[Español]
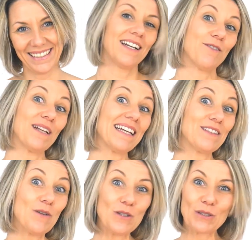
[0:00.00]
Recuerda que
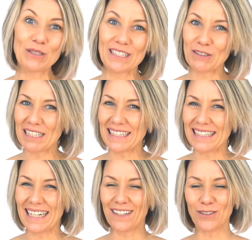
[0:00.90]
todos los consejos que te
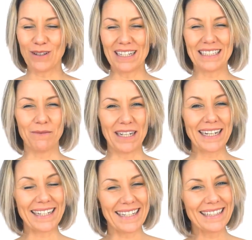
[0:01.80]
traigo toda la semana
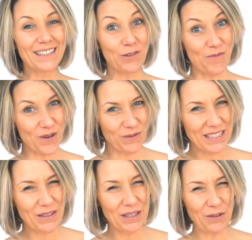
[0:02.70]
requieren de tu
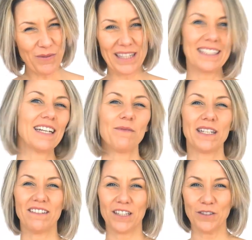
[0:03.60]
compromiso y de tu práctica
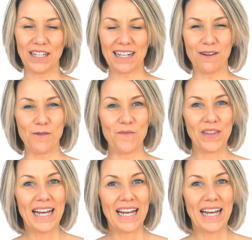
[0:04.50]
para llevarlos a cabo.